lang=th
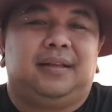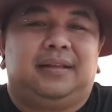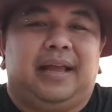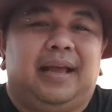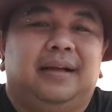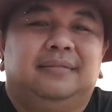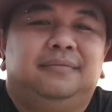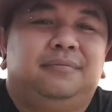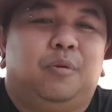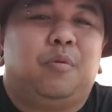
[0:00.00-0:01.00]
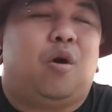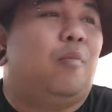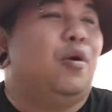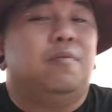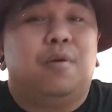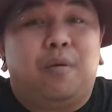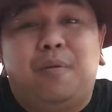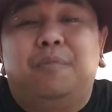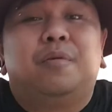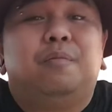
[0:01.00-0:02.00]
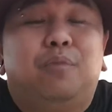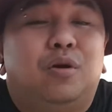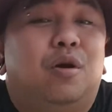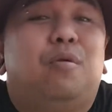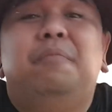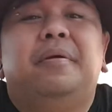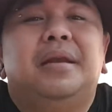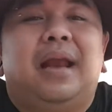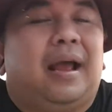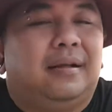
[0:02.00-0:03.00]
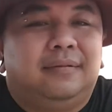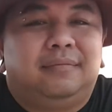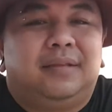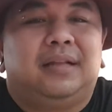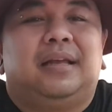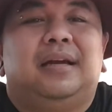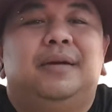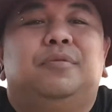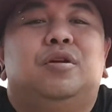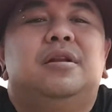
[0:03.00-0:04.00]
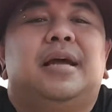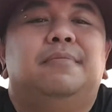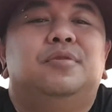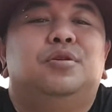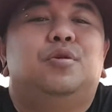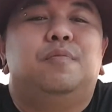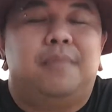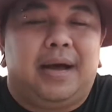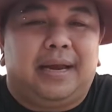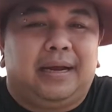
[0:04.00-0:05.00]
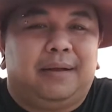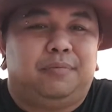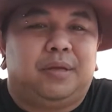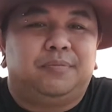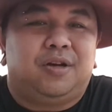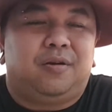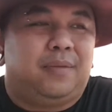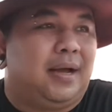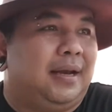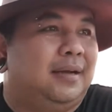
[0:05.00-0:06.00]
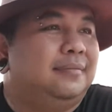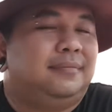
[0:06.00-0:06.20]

แต่ผมก็ขอบ่นผมก็บ่นของผมแบบนี้แหละตั้งแต่เริ่มต้นทำ YouTube มานะครับทำช่องมานะ